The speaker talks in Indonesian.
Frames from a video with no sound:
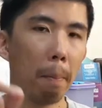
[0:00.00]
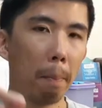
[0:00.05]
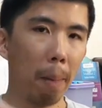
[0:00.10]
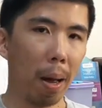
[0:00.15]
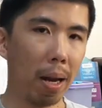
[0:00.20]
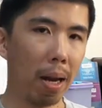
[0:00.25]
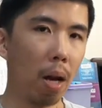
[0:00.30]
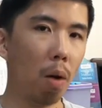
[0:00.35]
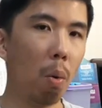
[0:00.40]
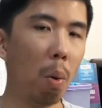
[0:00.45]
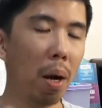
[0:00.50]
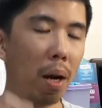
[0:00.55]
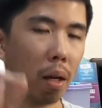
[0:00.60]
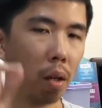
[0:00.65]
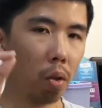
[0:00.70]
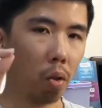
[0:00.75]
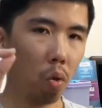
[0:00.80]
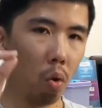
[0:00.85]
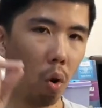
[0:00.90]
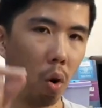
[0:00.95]
pada
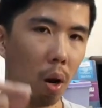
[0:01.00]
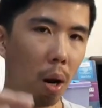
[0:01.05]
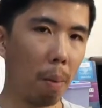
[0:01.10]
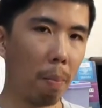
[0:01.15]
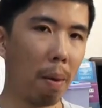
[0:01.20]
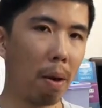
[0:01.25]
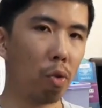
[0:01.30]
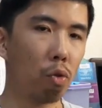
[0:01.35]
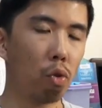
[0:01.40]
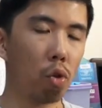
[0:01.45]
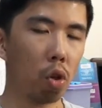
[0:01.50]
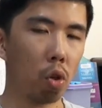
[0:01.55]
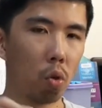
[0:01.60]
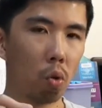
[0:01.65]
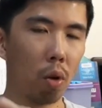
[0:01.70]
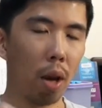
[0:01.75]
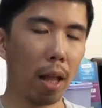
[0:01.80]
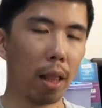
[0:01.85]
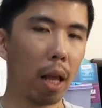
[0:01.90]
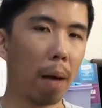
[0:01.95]
waktu orang Majus
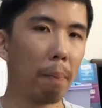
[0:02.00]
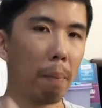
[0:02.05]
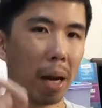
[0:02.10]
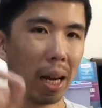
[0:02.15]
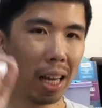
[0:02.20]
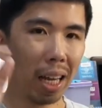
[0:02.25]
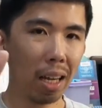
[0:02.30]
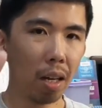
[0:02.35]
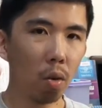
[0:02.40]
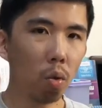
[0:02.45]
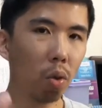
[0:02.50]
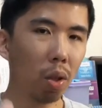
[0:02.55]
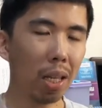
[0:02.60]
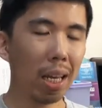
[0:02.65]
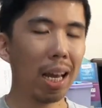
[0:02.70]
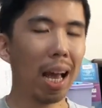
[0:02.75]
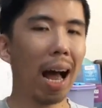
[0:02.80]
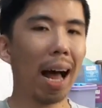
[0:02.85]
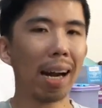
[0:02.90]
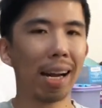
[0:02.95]
itu datang
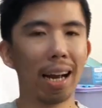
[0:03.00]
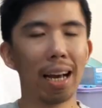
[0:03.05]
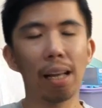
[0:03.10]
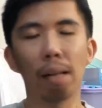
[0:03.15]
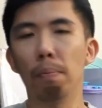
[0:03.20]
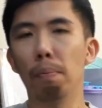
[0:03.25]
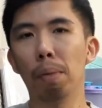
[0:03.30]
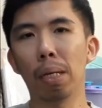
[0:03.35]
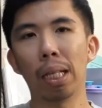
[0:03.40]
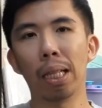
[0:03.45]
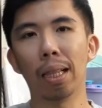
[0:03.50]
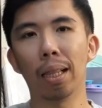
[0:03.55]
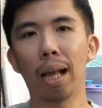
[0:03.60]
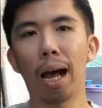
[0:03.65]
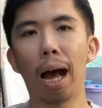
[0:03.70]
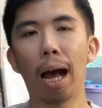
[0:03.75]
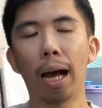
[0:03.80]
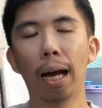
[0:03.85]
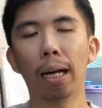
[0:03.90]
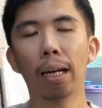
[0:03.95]
mengikuti arahan
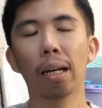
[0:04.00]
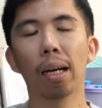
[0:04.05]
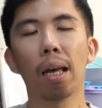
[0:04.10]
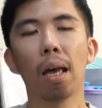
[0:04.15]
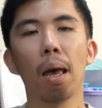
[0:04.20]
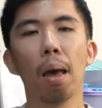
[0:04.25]
bintang,